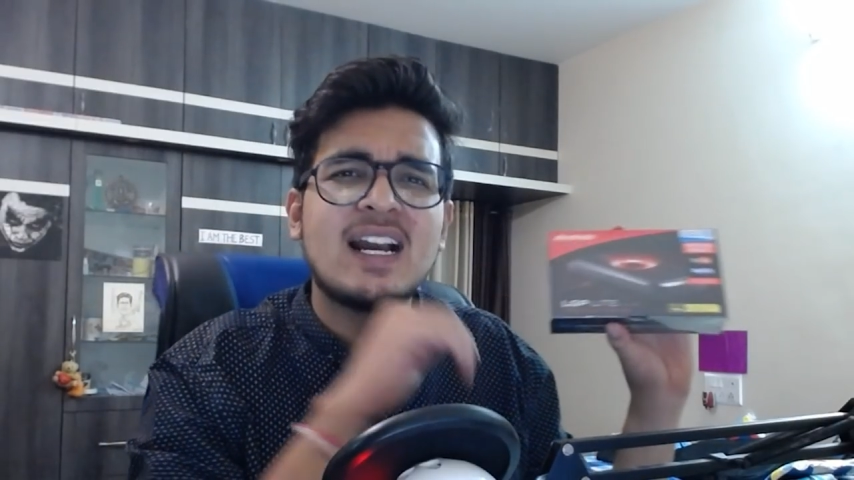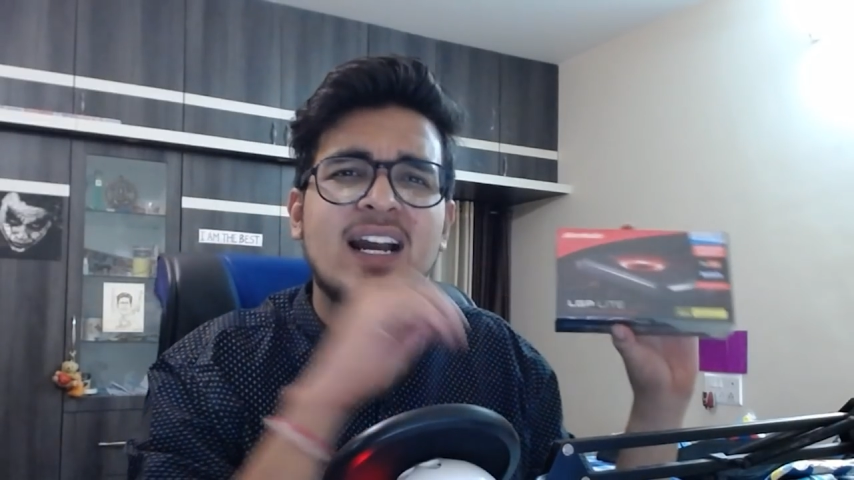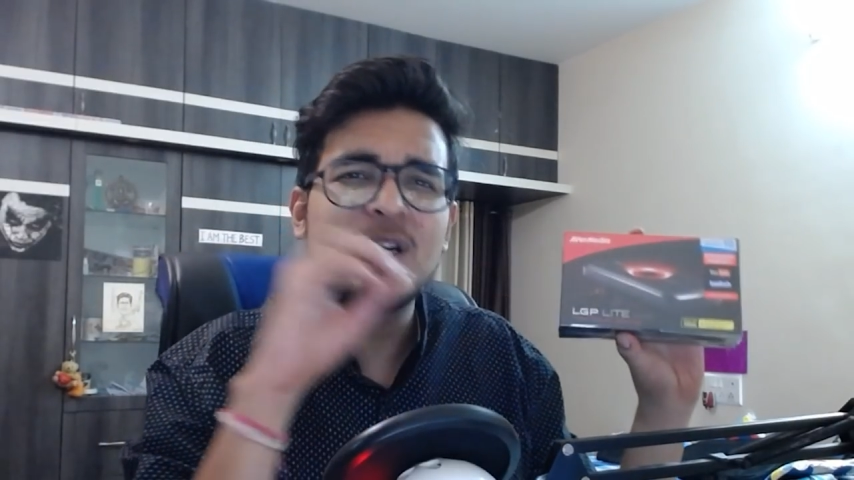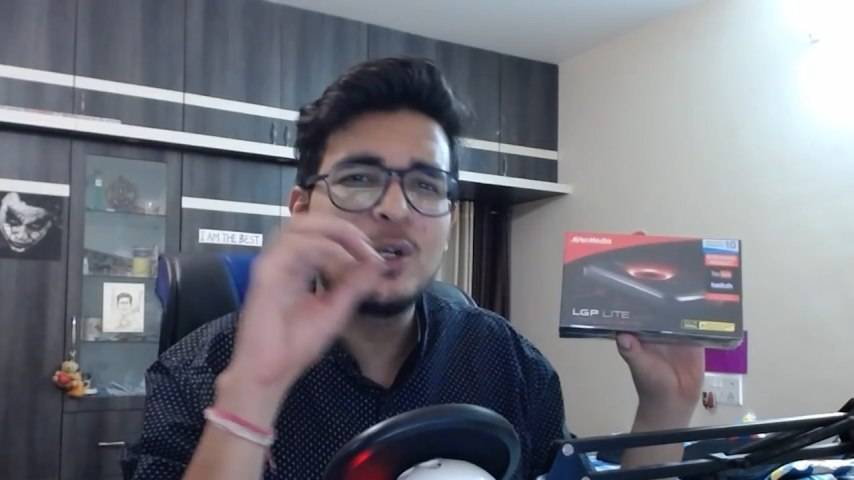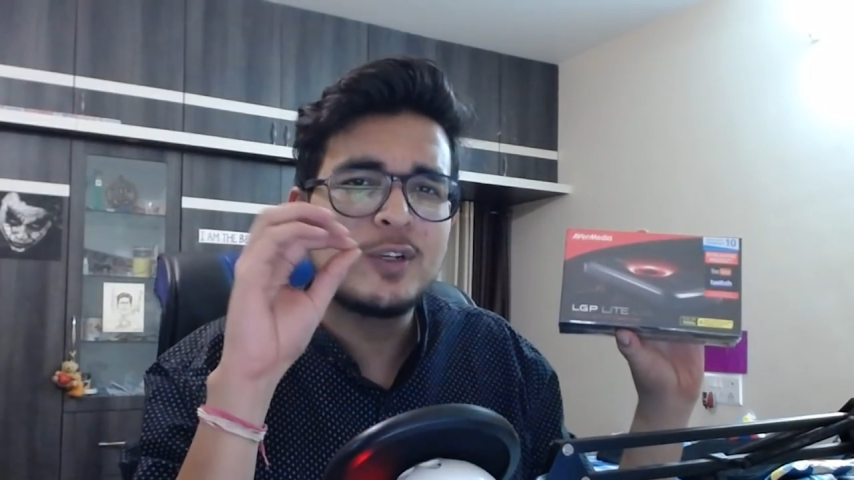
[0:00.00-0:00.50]

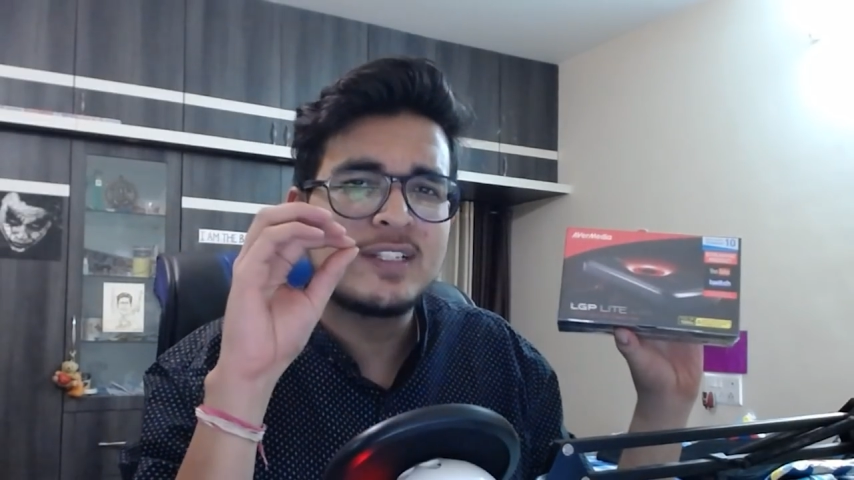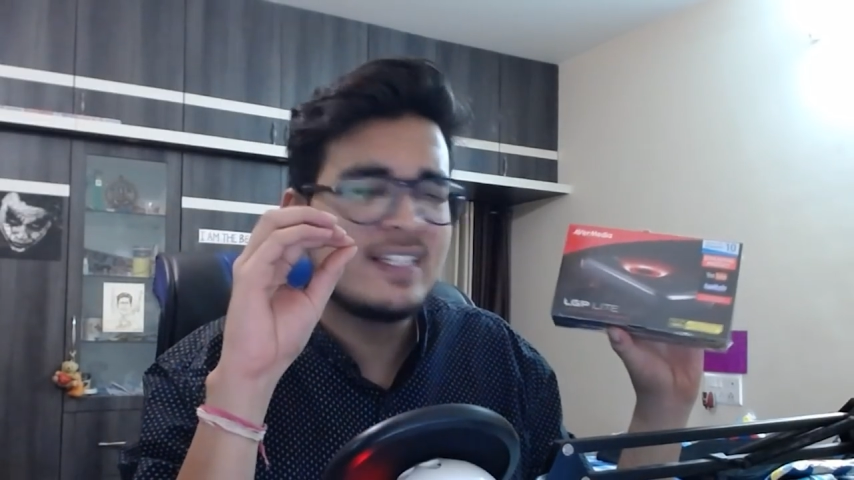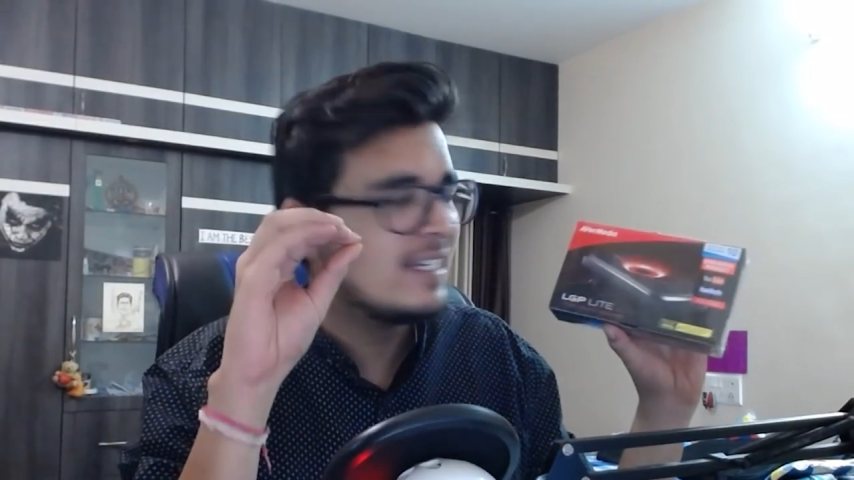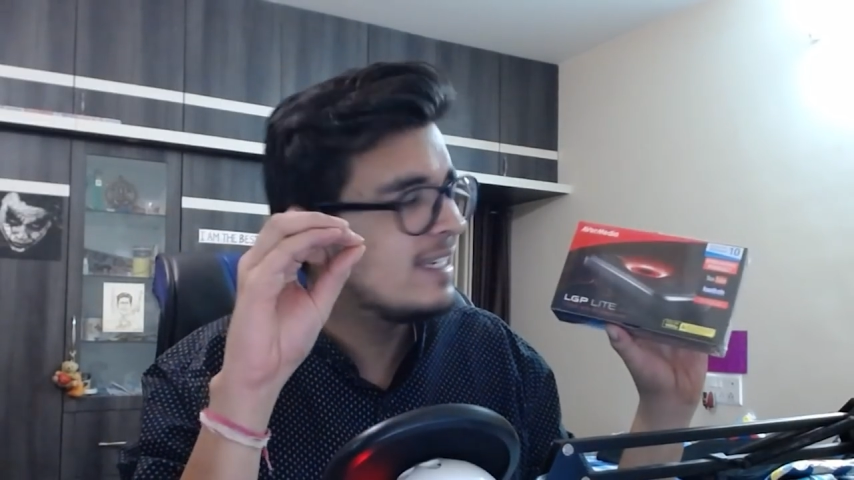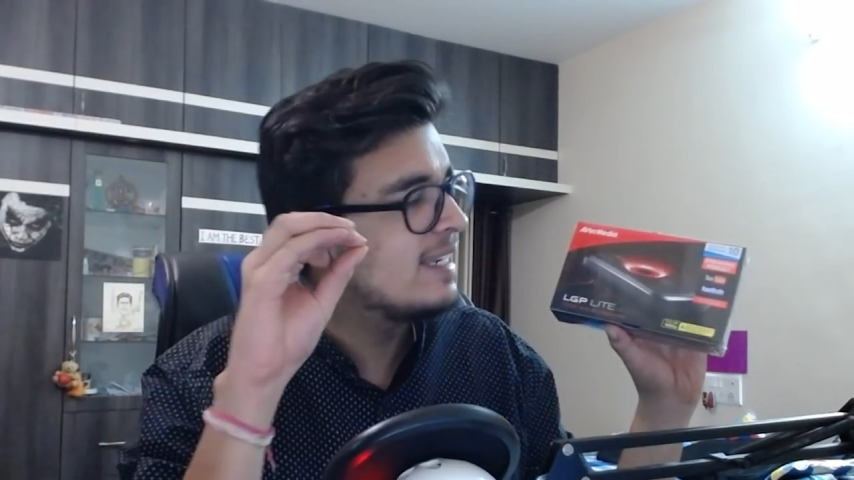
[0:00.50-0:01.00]
कार्ड लुक्स
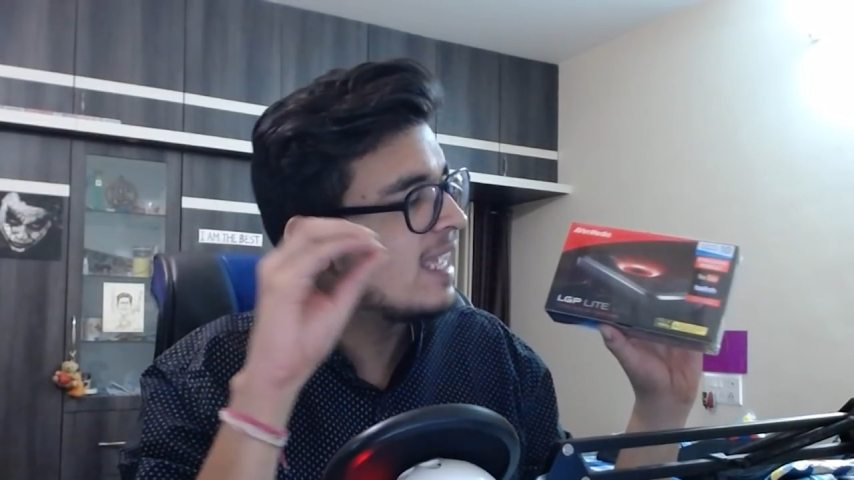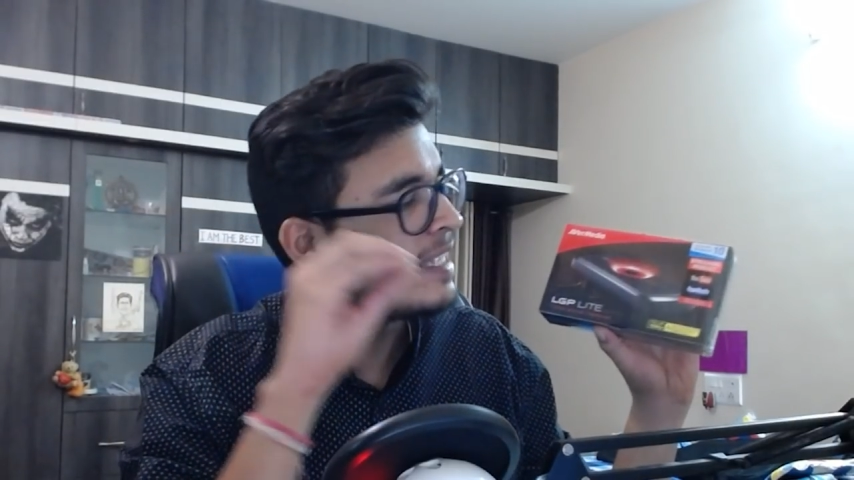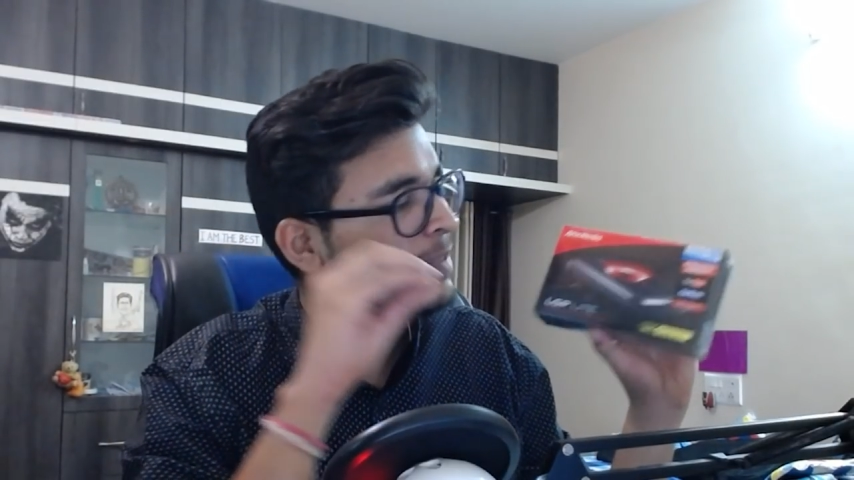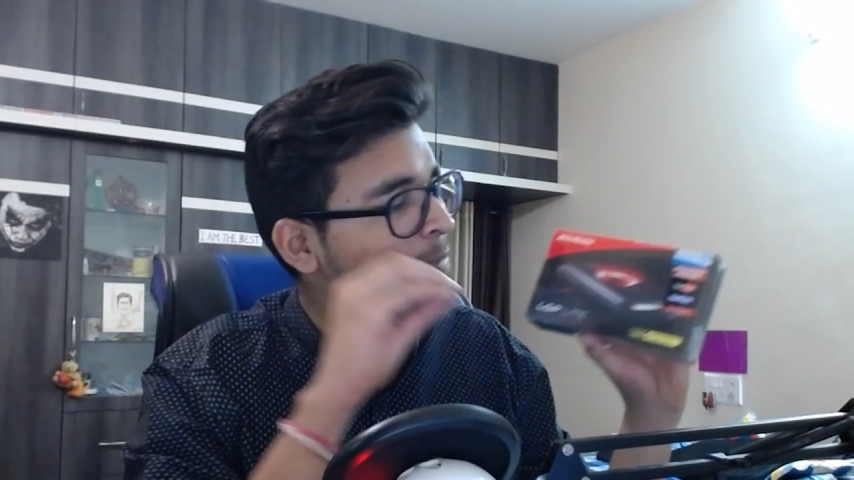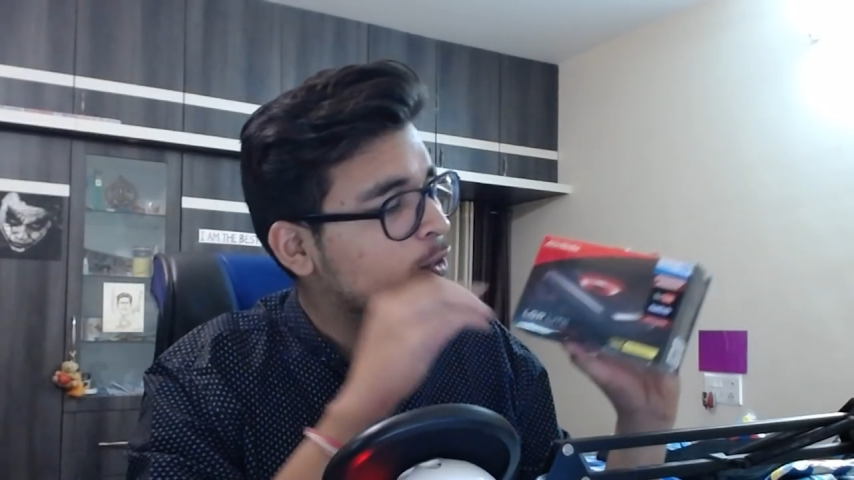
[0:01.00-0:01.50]
रियली
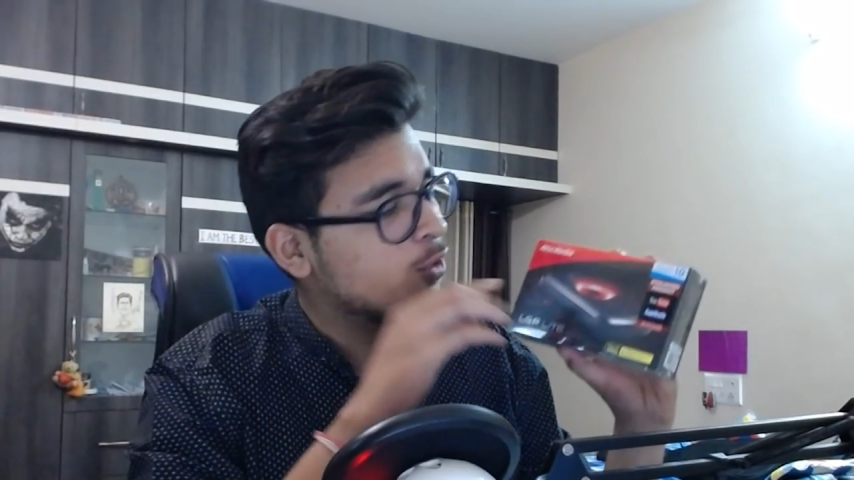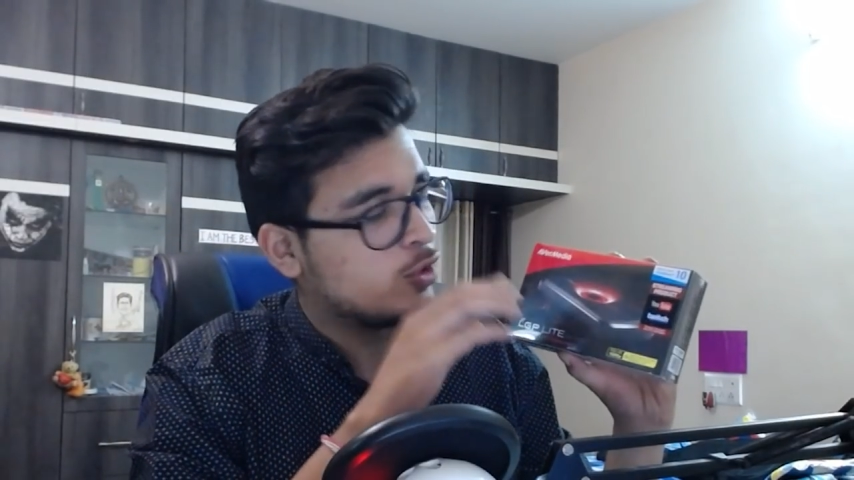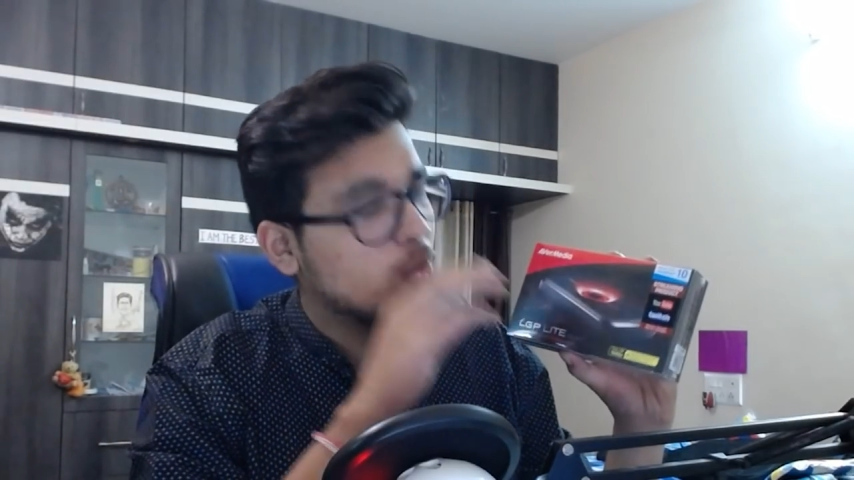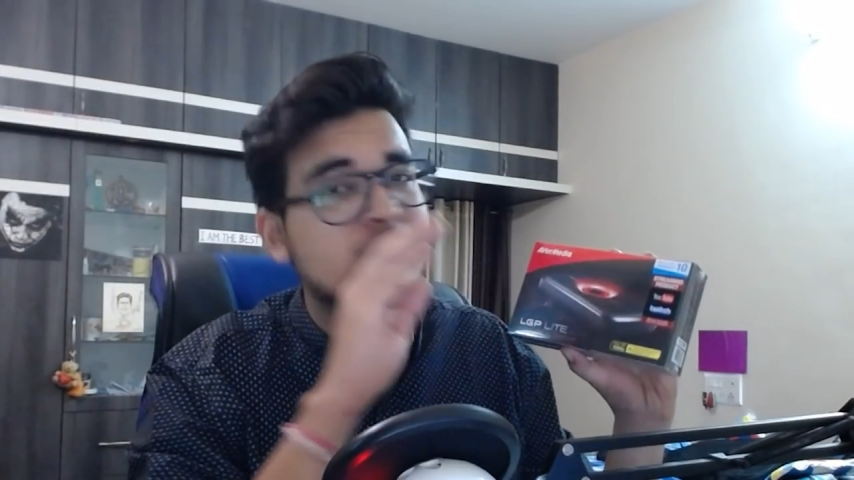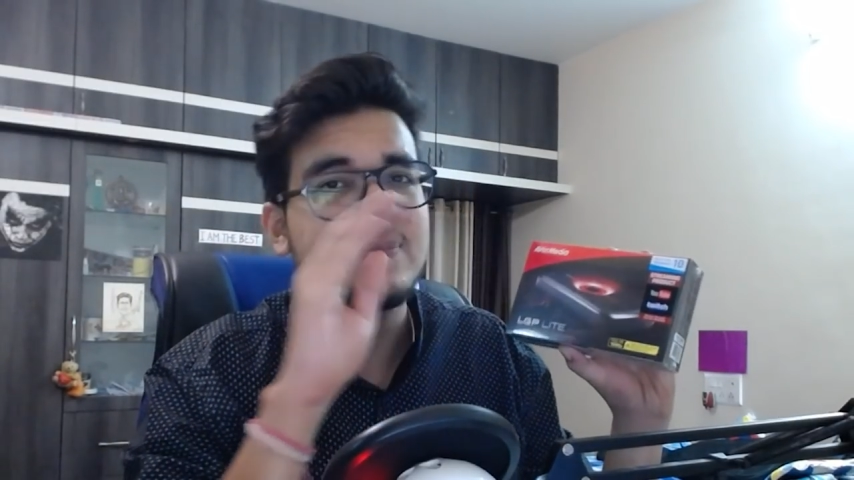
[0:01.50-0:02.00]
नाइस मेरे को
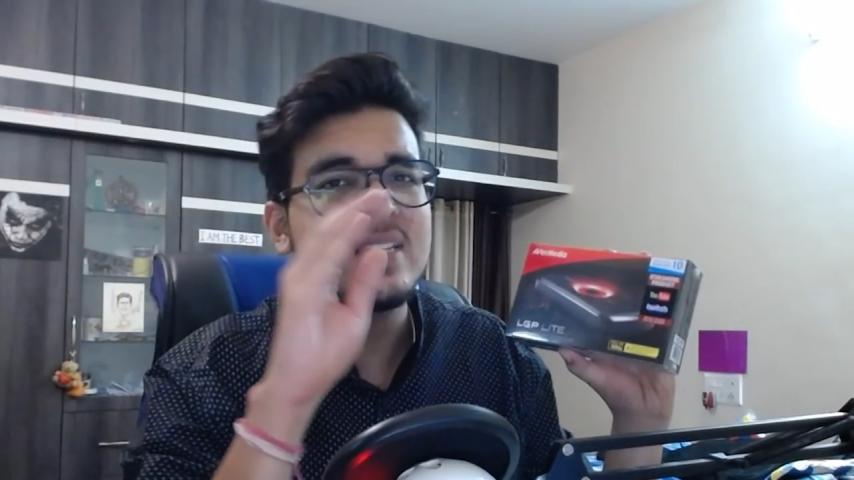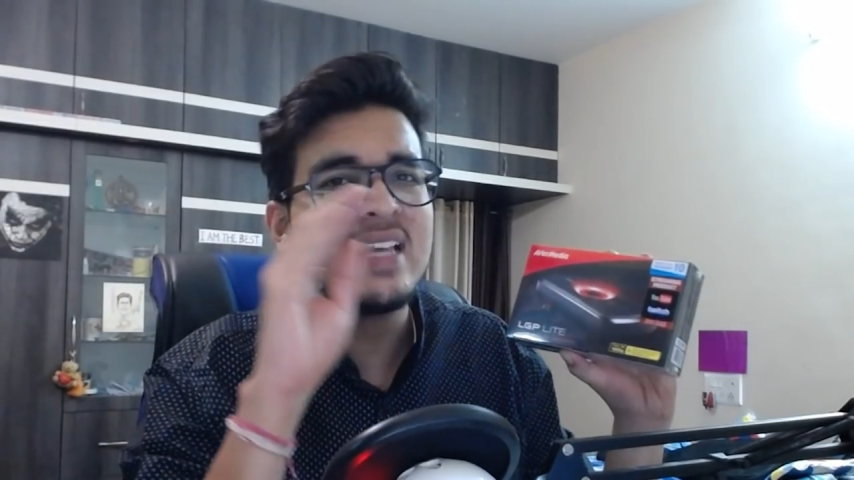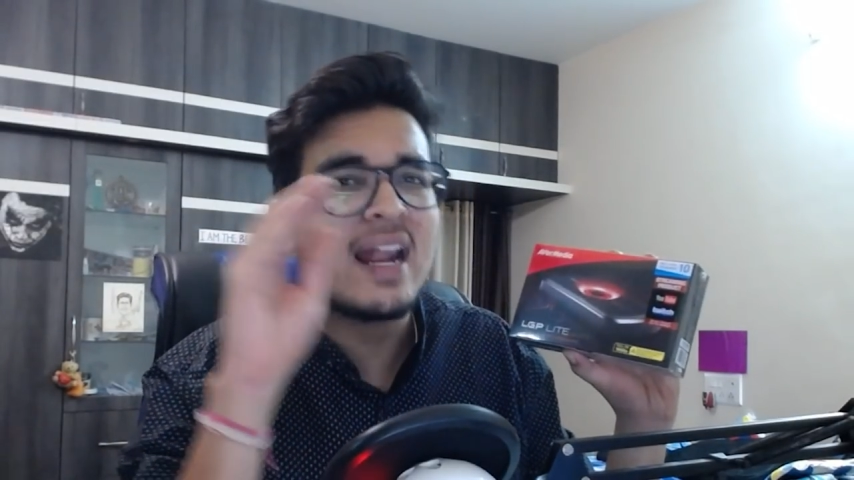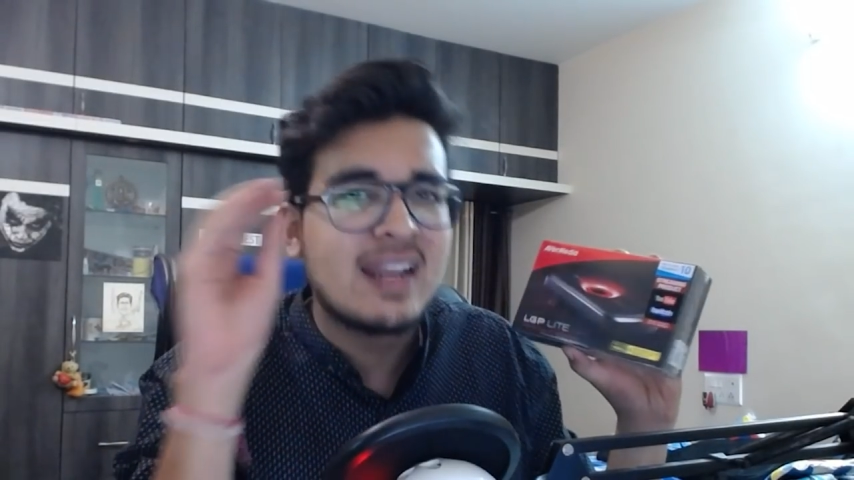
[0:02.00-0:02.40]
जो सबसे